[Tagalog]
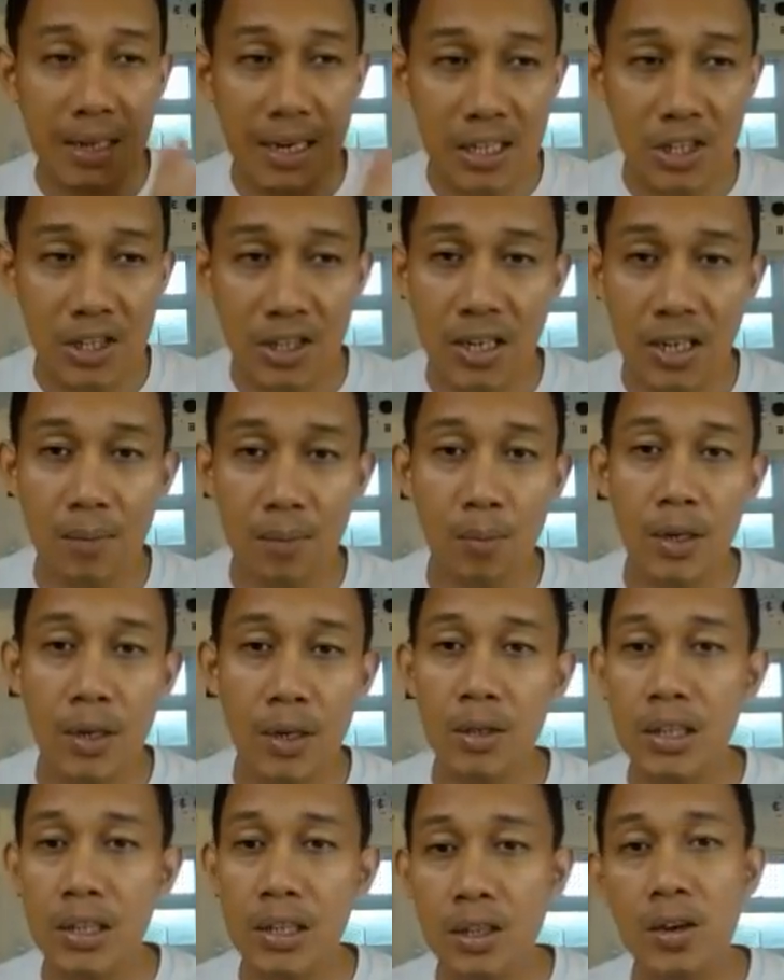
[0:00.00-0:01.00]
register na po
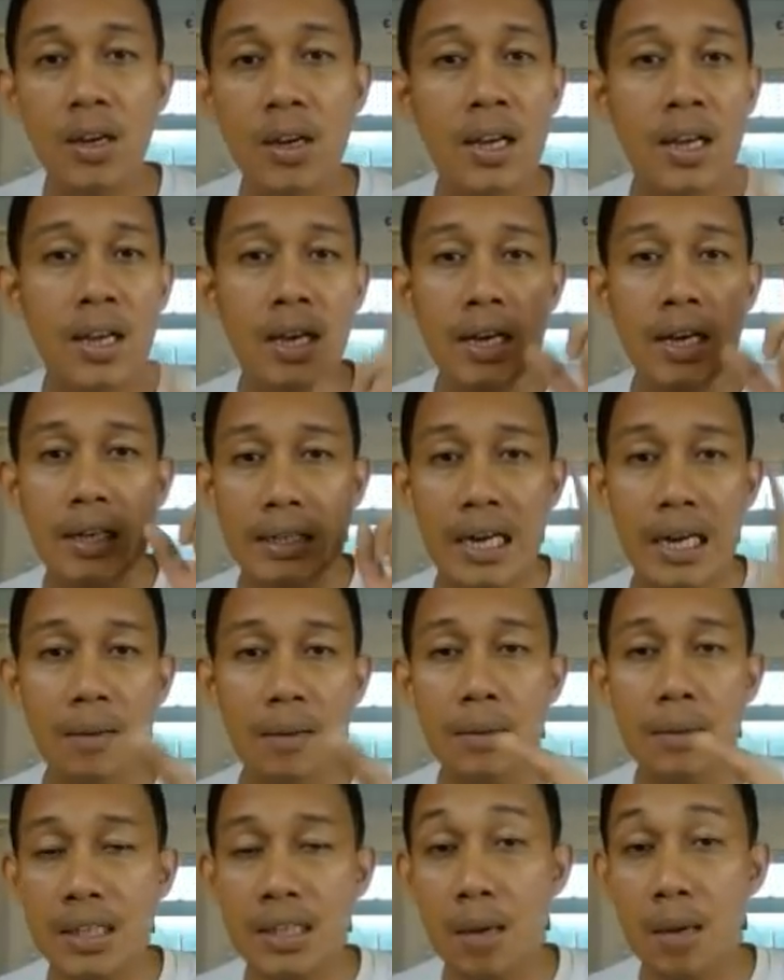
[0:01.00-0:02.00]
kayo dito
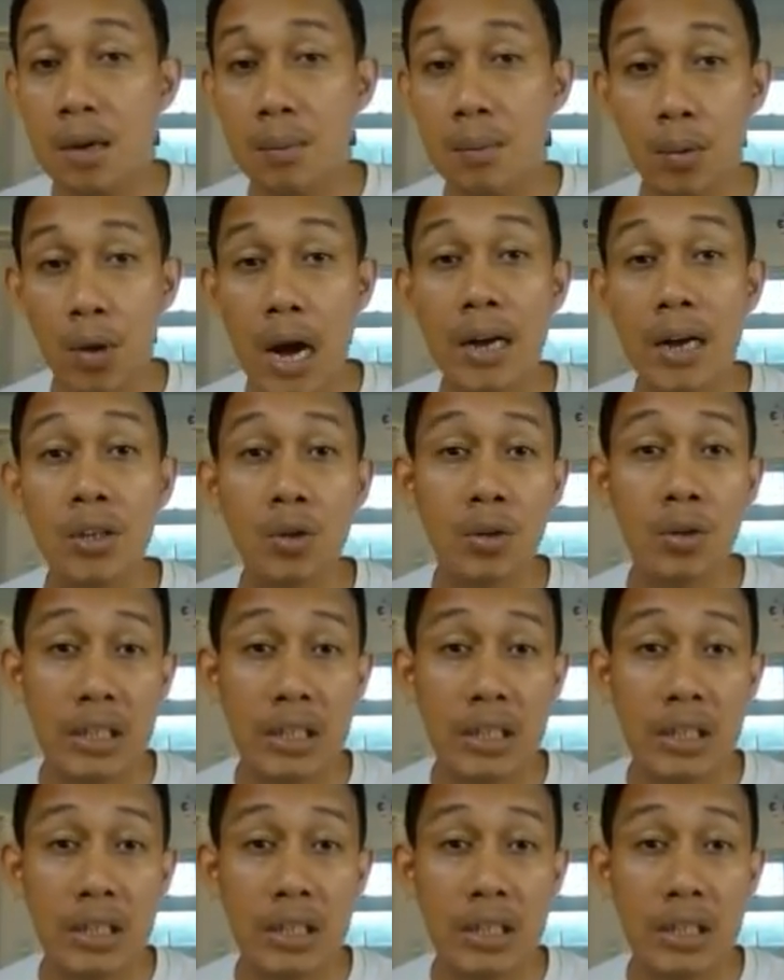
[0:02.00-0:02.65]
gamit lamang po ang yung